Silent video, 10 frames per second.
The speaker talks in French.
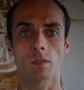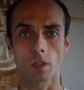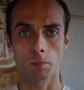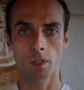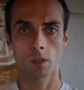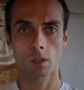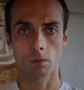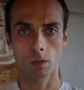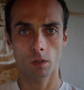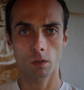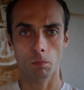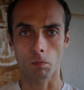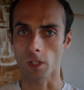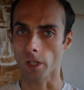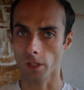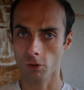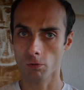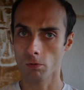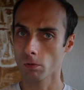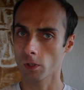Terminé, oui, mais il y a quelque
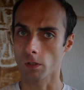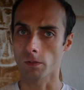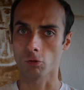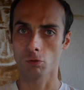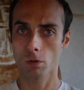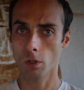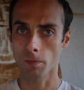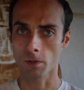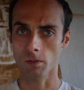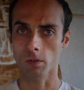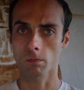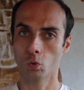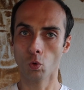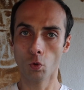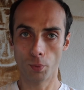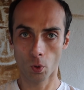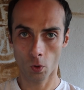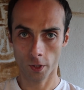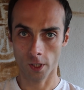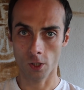chose d'autre qui vient juste de commencer. Tout le
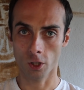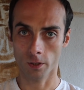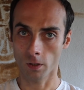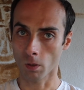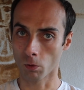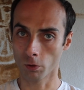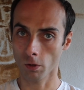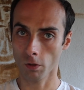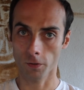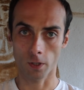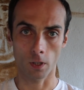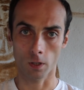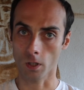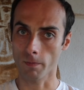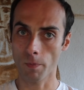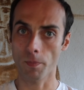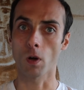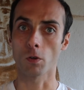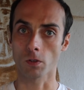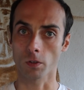plomb qui est injecté dans le moteur finira quand même par
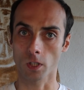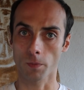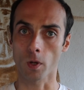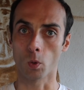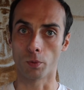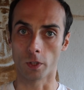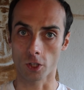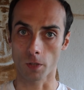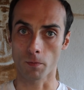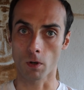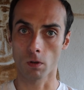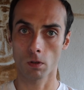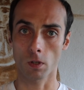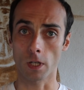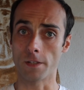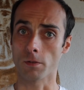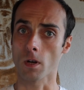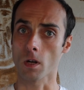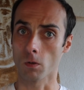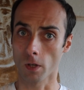ressortir par le pot d'échappement, et il
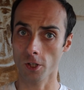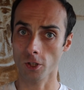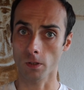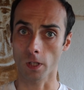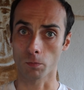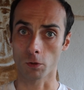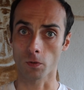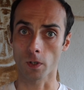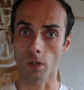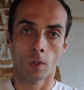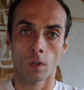sera relâché dans l'atmosphère.